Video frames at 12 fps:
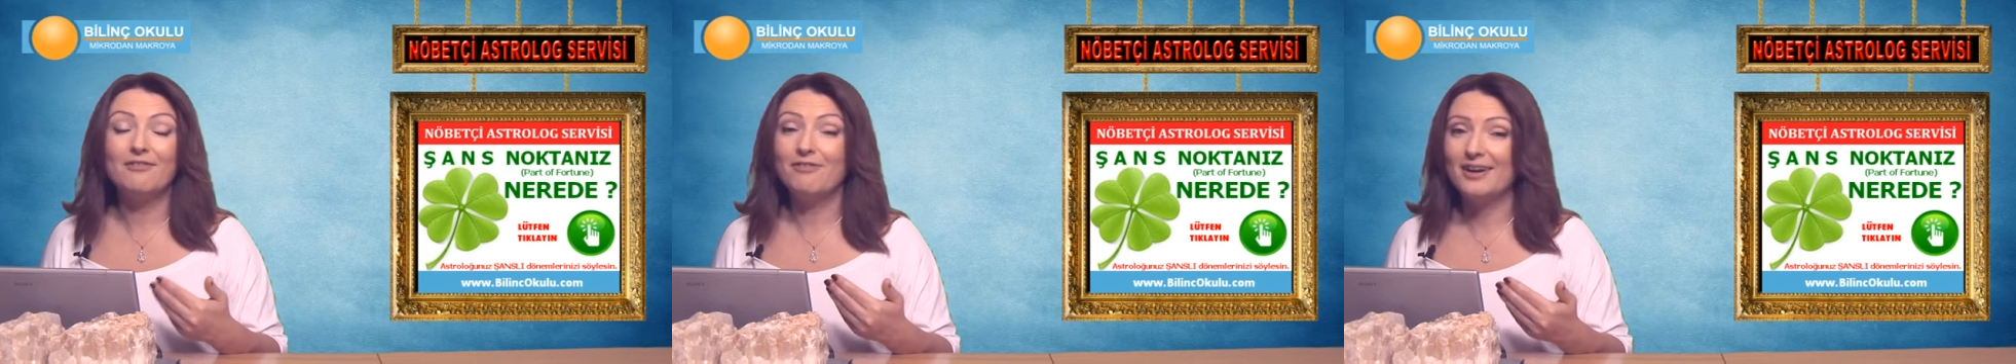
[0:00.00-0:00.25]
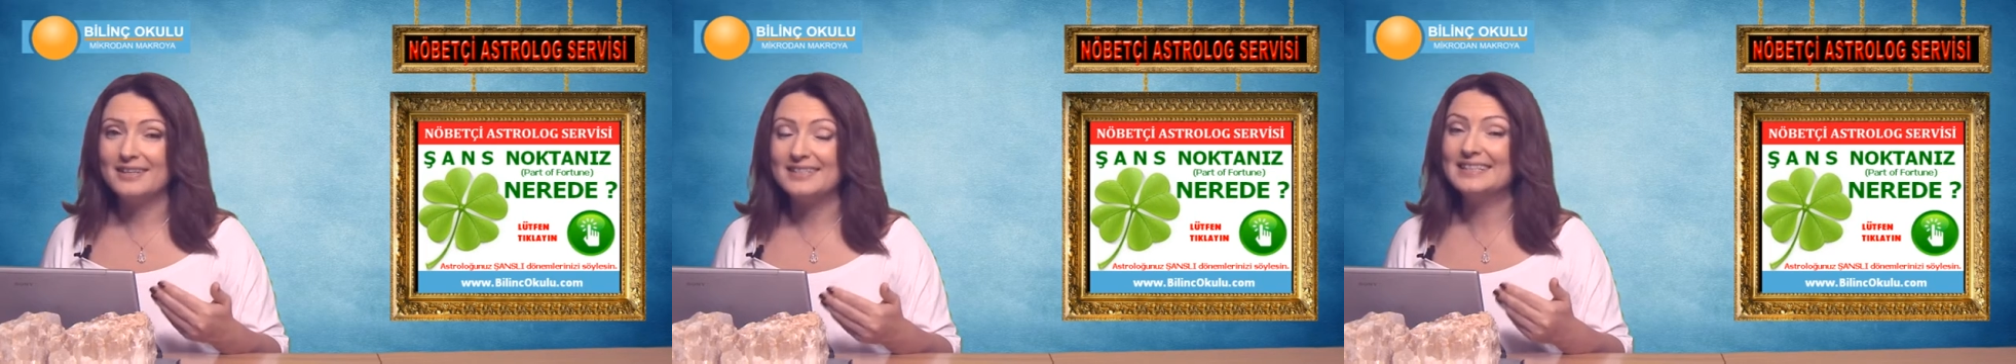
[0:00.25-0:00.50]

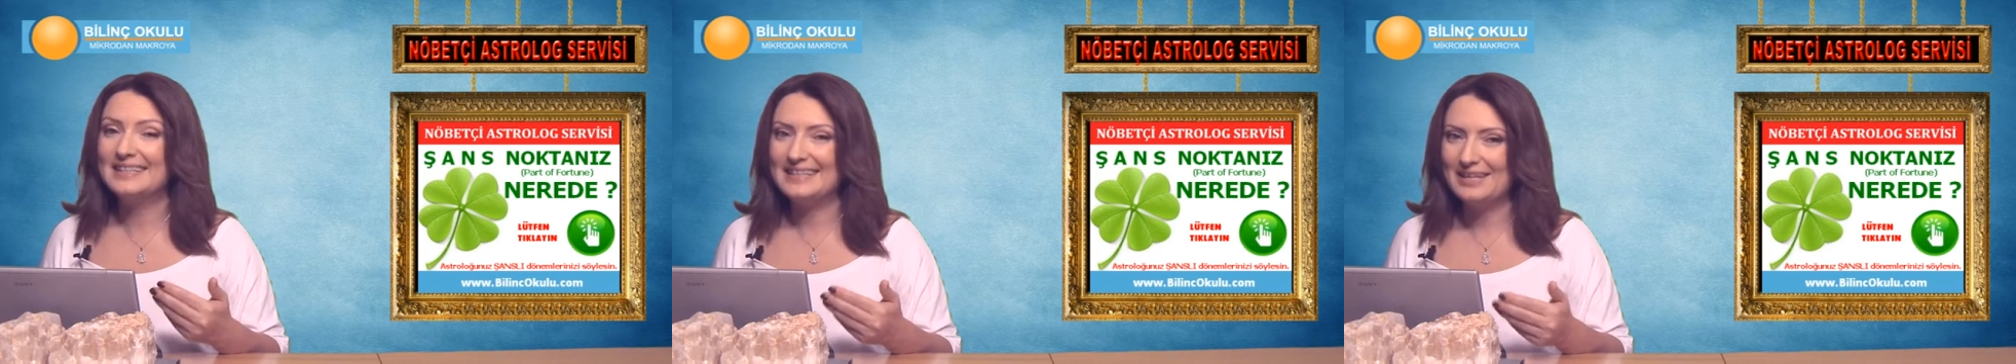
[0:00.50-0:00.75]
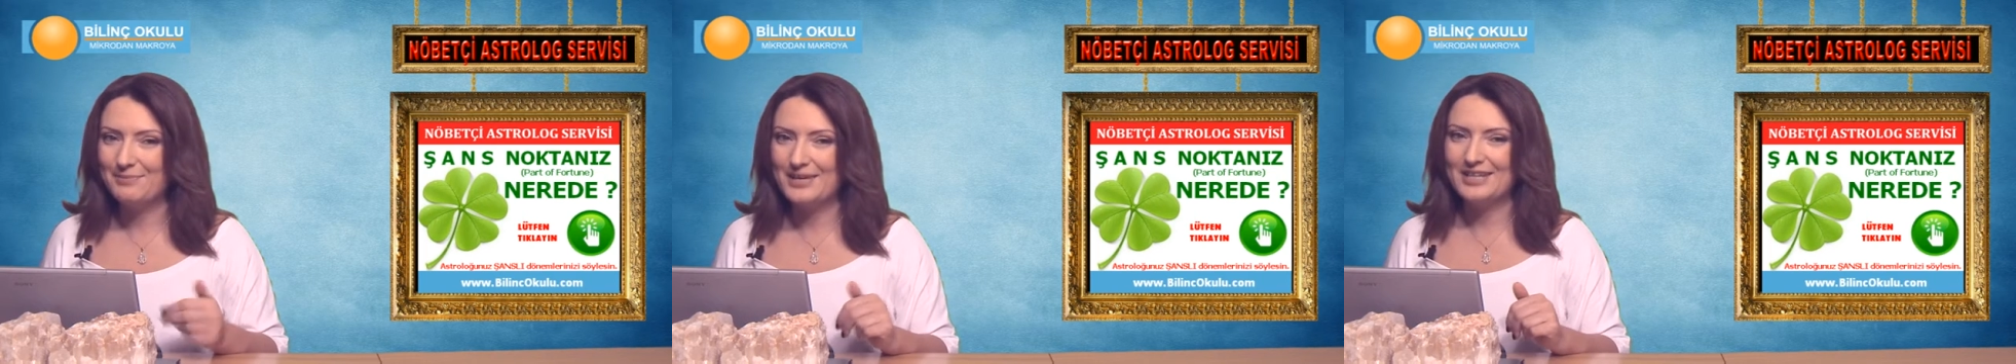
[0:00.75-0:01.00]
fazla
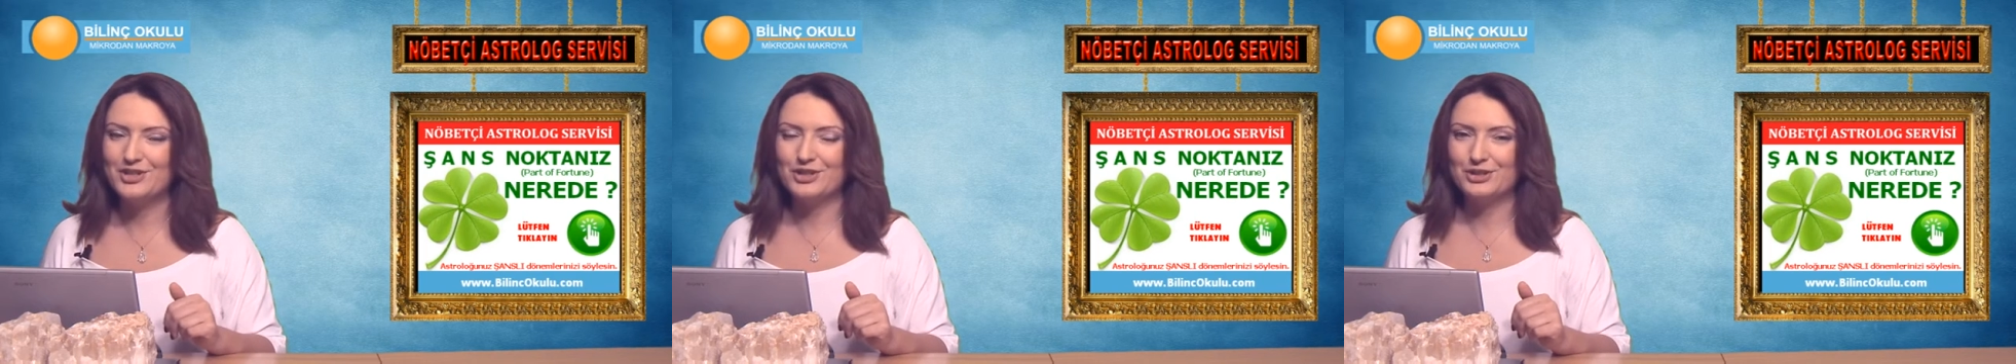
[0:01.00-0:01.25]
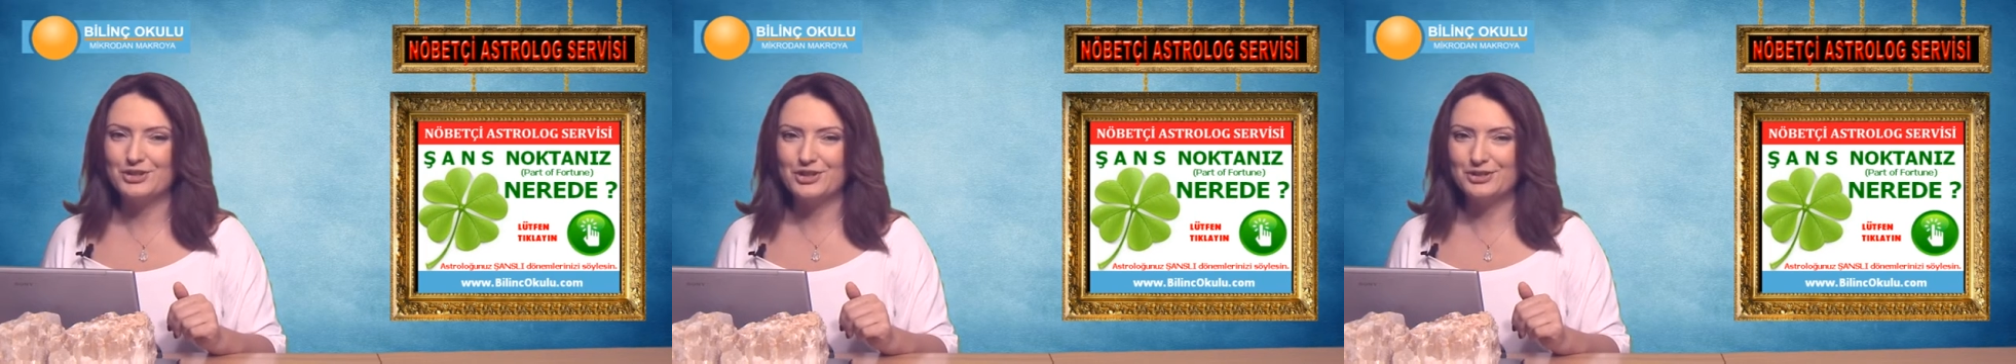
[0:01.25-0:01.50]
dinlemeye
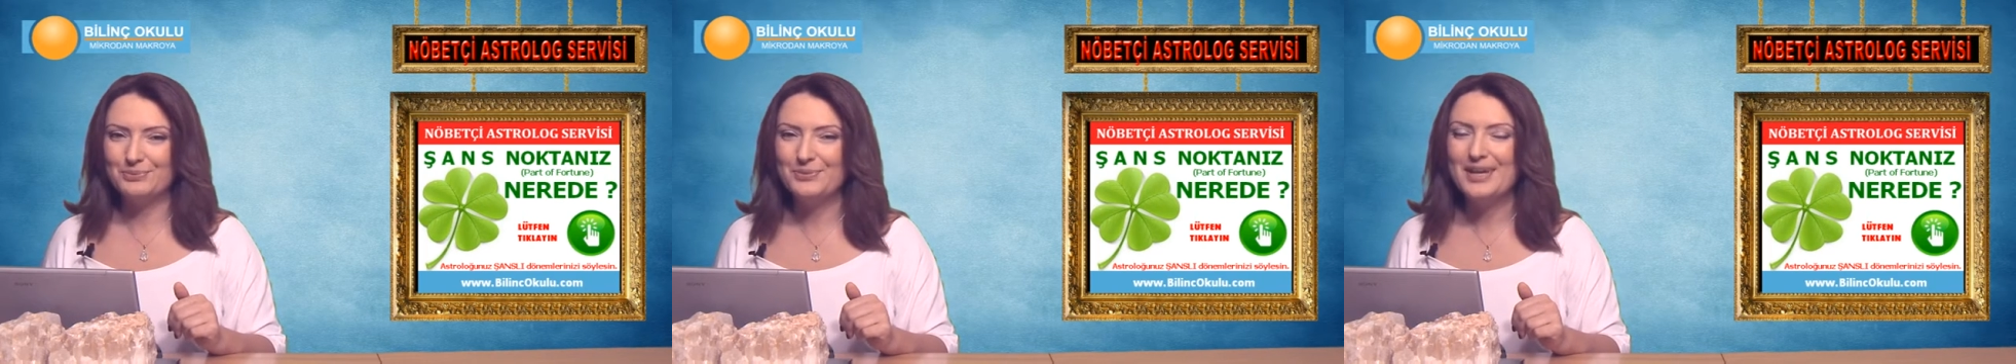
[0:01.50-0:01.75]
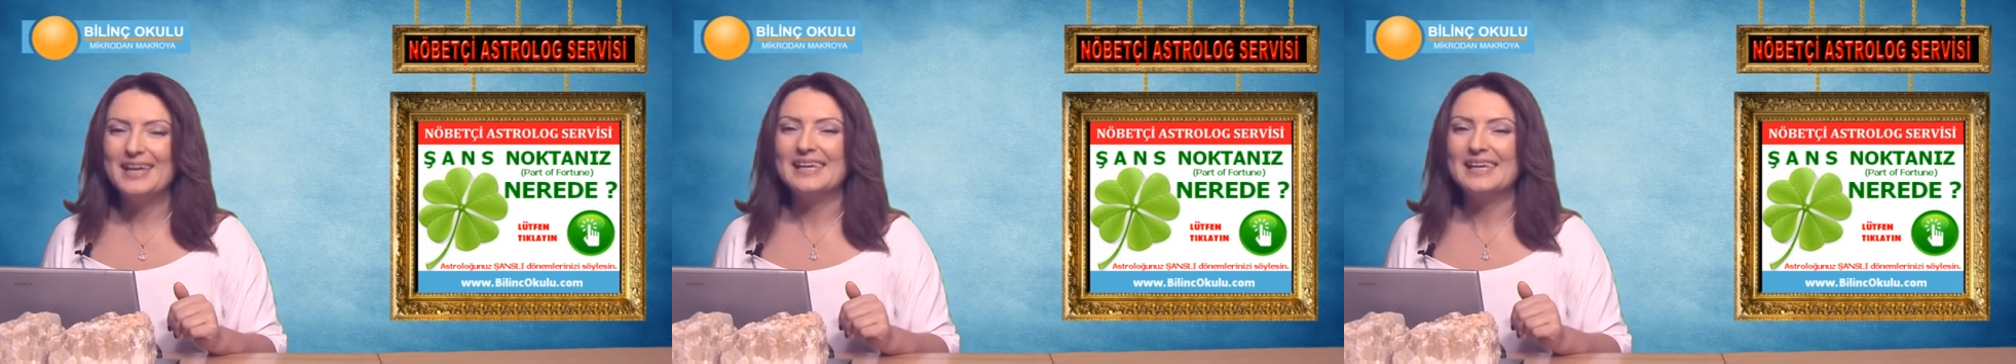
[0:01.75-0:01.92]
çalışalım.